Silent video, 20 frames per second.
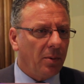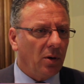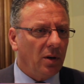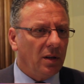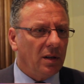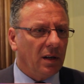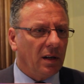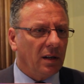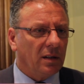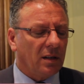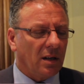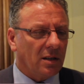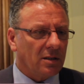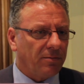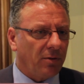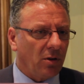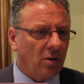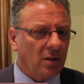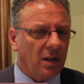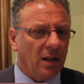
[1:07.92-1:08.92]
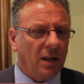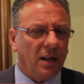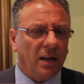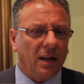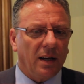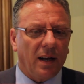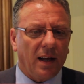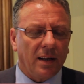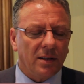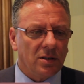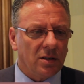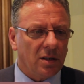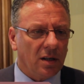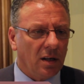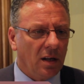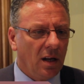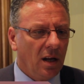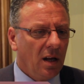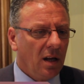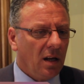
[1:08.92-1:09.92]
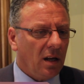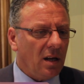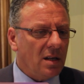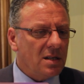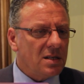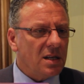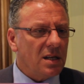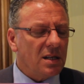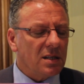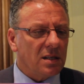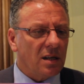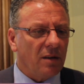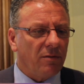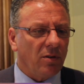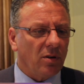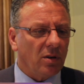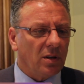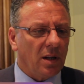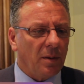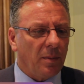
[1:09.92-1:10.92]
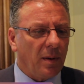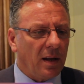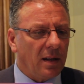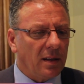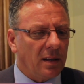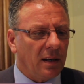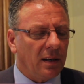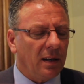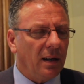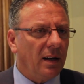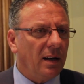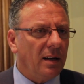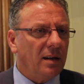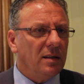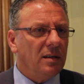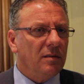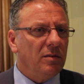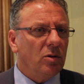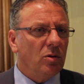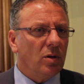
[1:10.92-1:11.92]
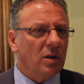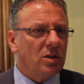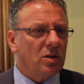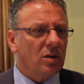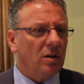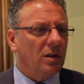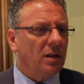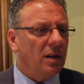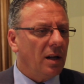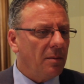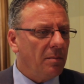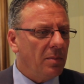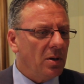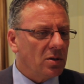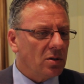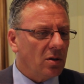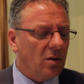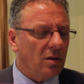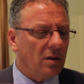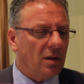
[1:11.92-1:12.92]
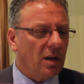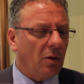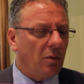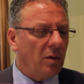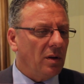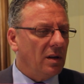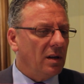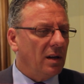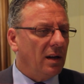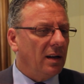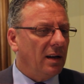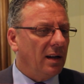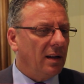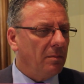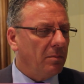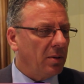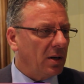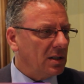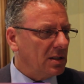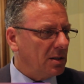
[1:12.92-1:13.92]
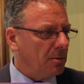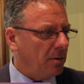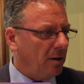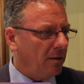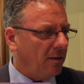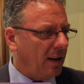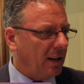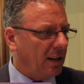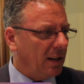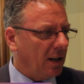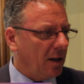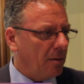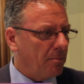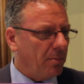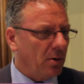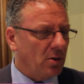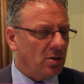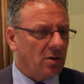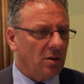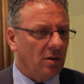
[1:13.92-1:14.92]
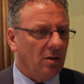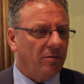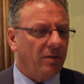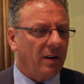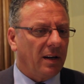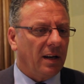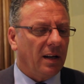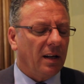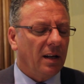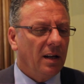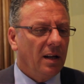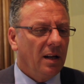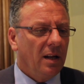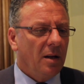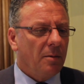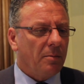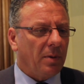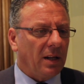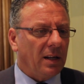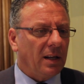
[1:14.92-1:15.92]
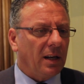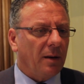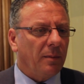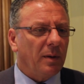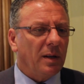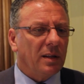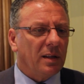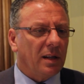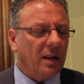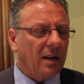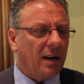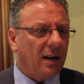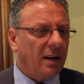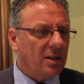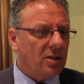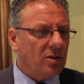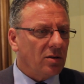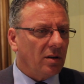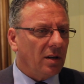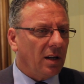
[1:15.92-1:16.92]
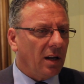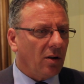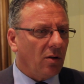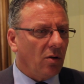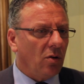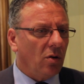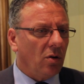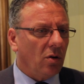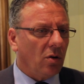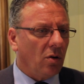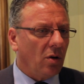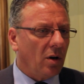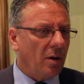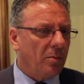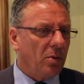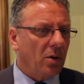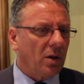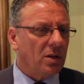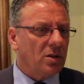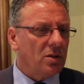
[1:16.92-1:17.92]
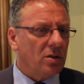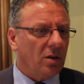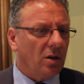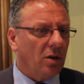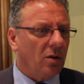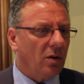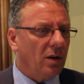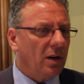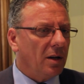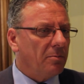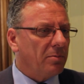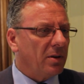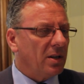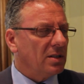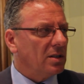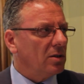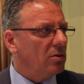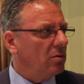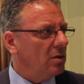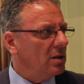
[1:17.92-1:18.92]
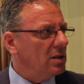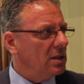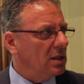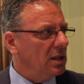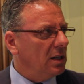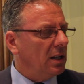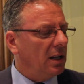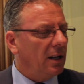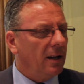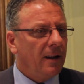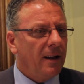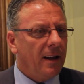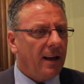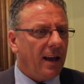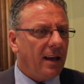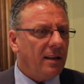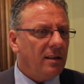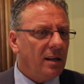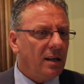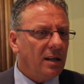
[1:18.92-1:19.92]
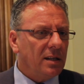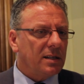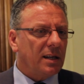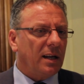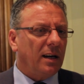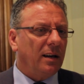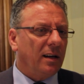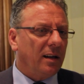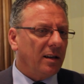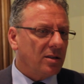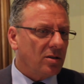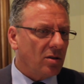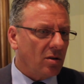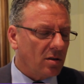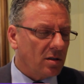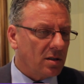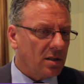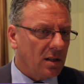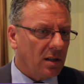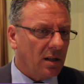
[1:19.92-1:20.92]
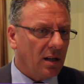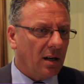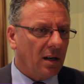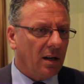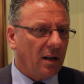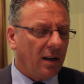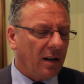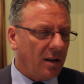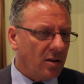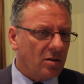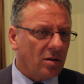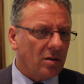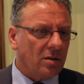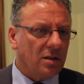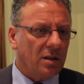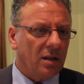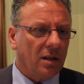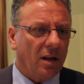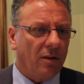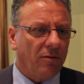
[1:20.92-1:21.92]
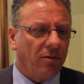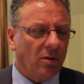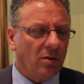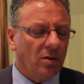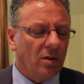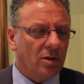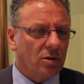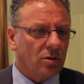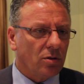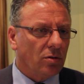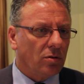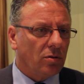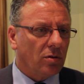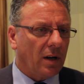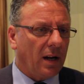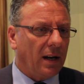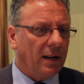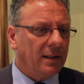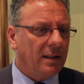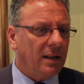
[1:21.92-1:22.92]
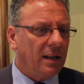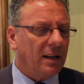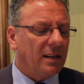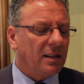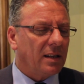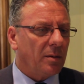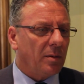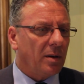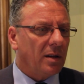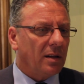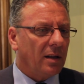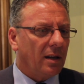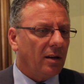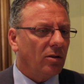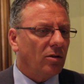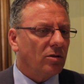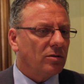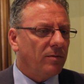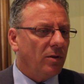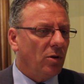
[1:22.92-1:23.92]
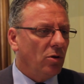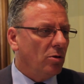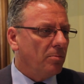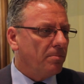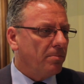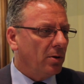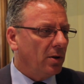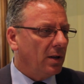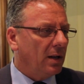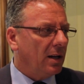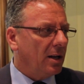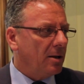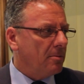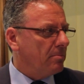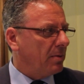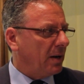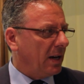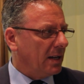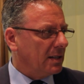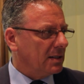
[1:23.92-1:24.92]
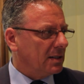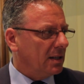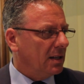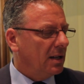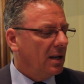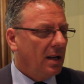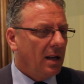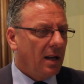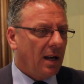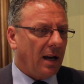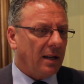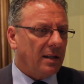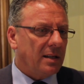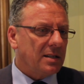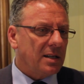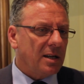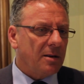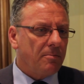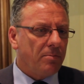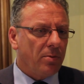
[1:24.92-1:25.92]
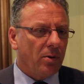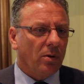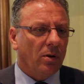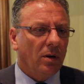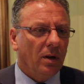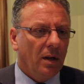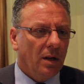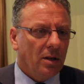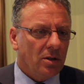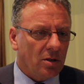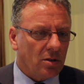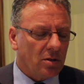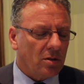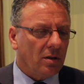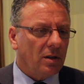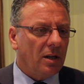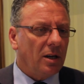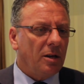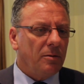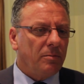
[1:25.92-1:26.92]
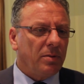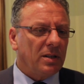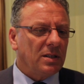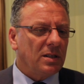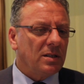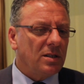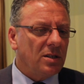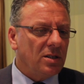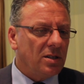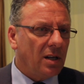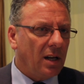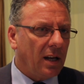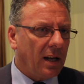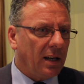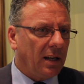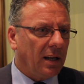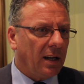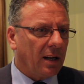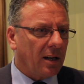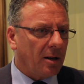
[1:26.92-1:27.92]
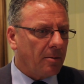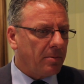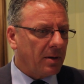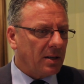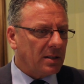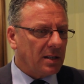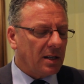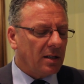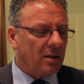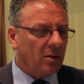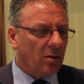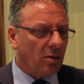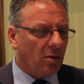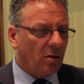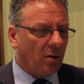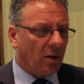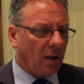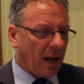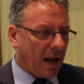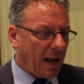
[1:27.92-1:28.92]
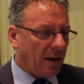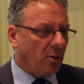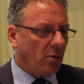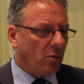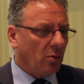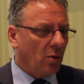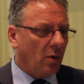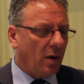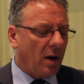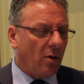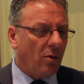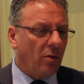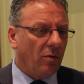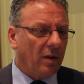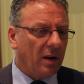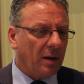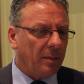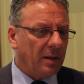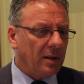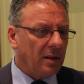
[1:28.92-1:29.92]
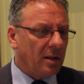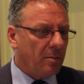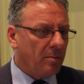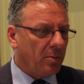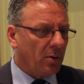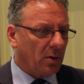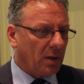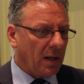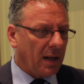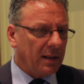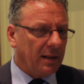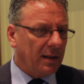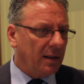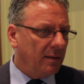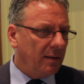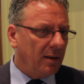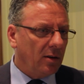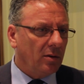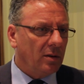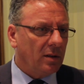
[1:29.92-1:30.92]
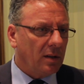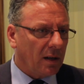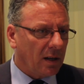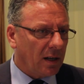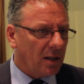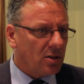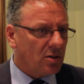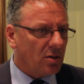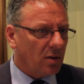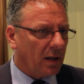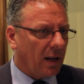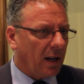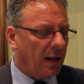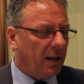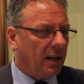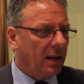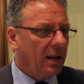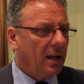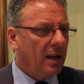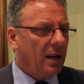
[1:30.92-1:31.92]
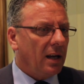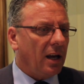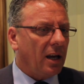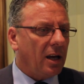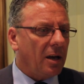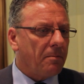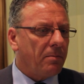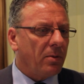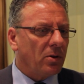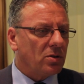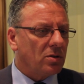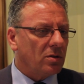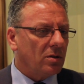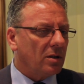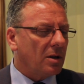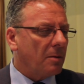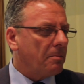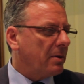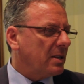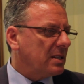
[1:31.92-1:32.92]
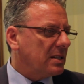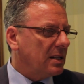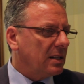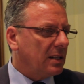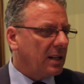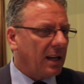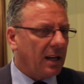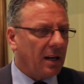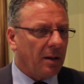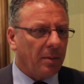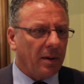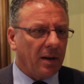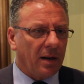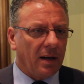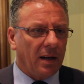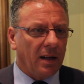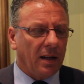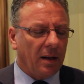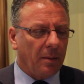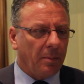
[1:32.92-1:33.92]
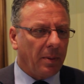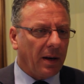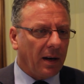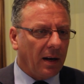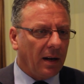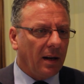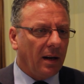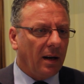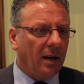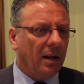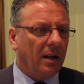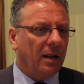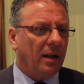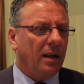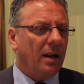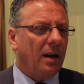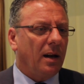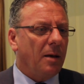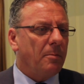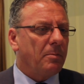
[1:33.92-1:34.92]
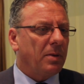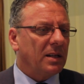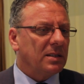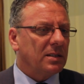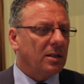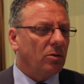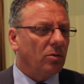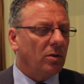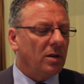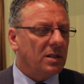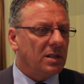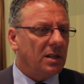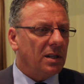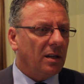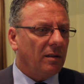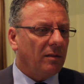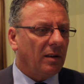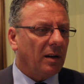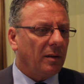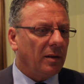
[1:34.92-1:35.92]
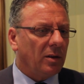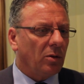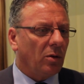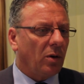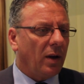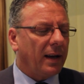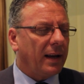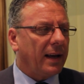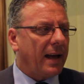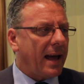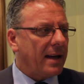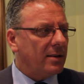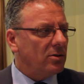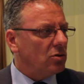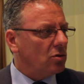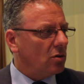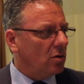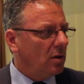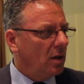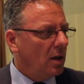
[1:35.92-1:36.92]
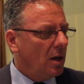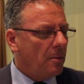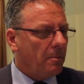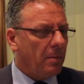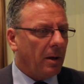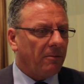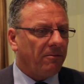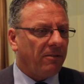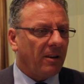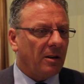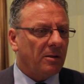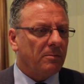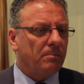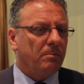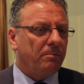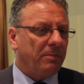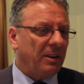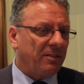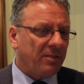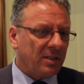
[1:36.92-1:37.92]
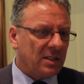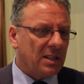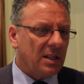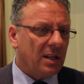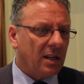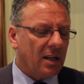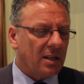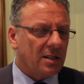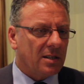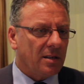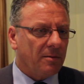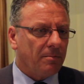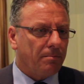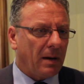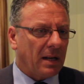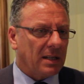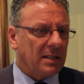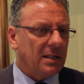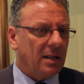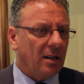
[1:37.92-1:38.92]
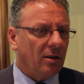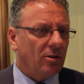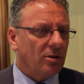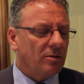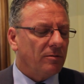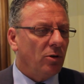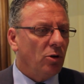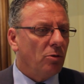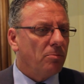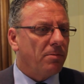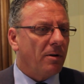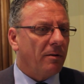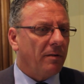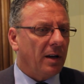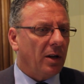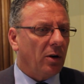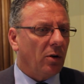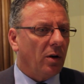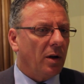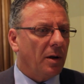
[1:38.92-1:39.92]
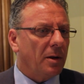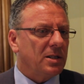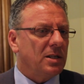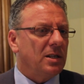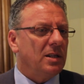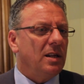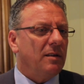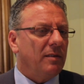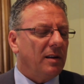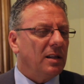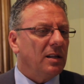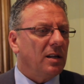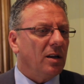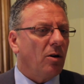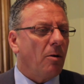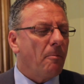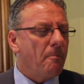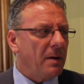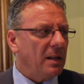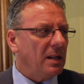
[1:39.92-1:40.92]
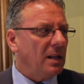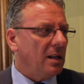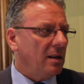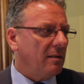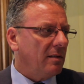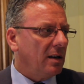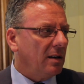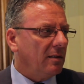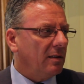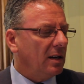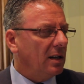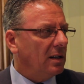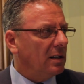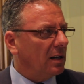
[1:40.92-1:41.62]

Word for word: politiche politiche trasfrontaliere l'ANCI insiste fortemente nell'individuazione dei bisogni e quindi delle imprese private che possono fare praticamente relazioni e collaborazione con le imprese tunisine e indirizzare le risorse, le risorse dei fondi strutturali direttamente allo sviluppo delle imprese. Ad esempio ci sono delle imprese siciliane che rappresentano, che hanno un know-how veramente importante a livello internazionale e che possono rappresentare per, le, per le, le imprese tunisine veramente un aggancio per far, far sì che si passi allo sviluppo vero e si diventi competitivi a livello